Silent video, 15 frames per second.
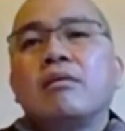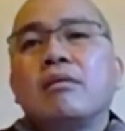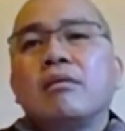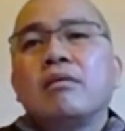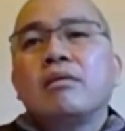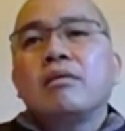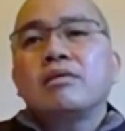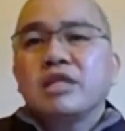
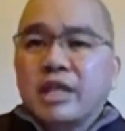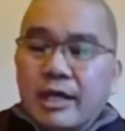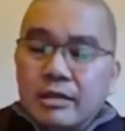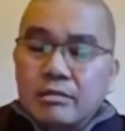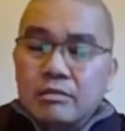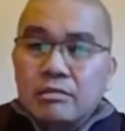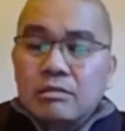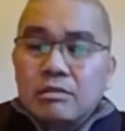你
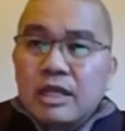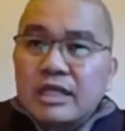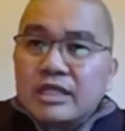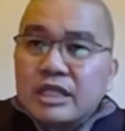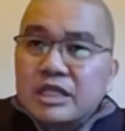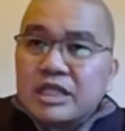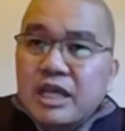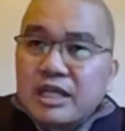看那些
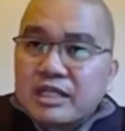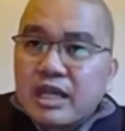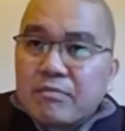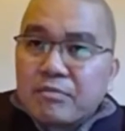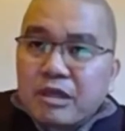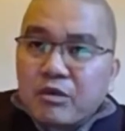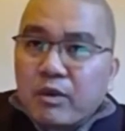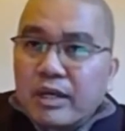下下
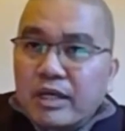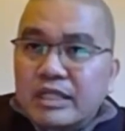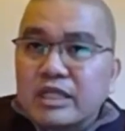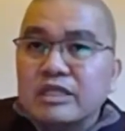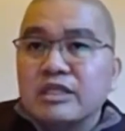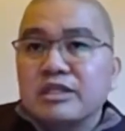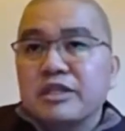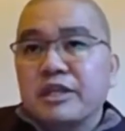品往生
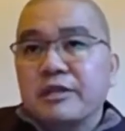的人。